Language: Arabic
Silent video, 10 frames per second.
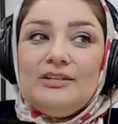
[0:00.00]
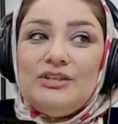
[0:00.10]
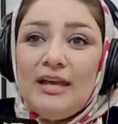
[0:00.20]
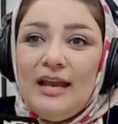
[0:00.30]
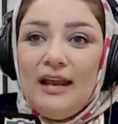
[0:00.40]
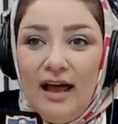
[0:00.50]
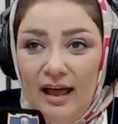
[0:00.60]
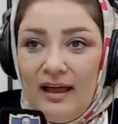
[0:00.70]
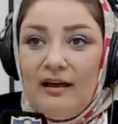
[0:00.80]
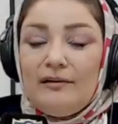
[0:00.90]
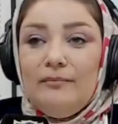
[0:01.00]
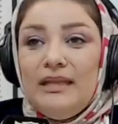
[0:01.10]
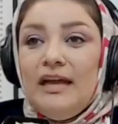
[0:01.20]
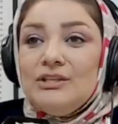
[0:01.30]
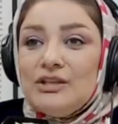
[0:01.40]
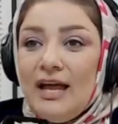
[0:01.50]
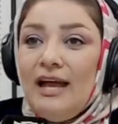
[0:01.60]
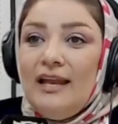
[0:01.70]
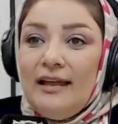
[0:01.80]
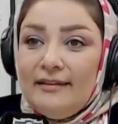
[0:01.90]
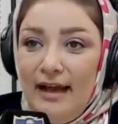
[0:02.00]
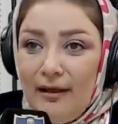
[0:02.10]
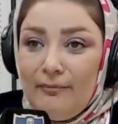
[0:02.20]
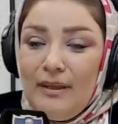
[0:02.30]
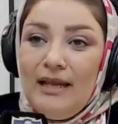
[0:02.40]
شكل اخر من اشكال الدعم